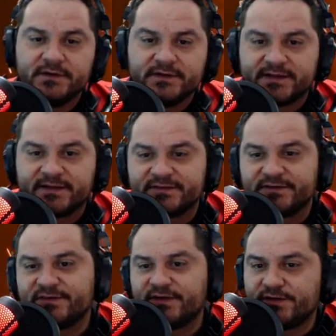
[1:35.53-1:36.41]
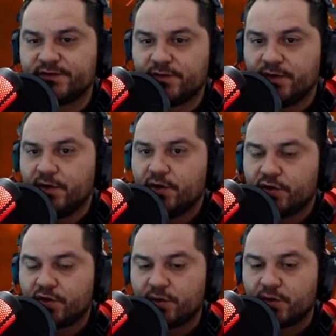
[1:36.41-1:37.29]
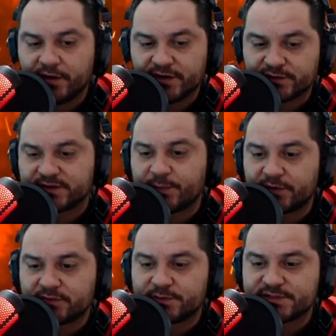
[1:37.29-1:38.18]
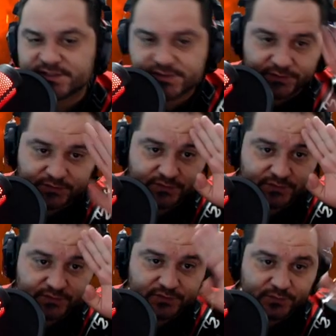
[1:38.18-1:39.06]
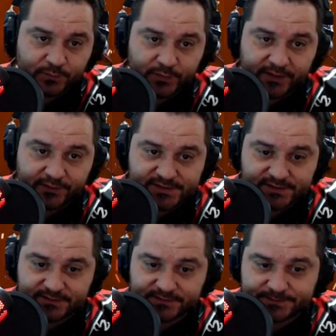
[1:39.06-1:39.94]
Tan sencillo como eso. Hasta pronto, muchachos. Buenas noches.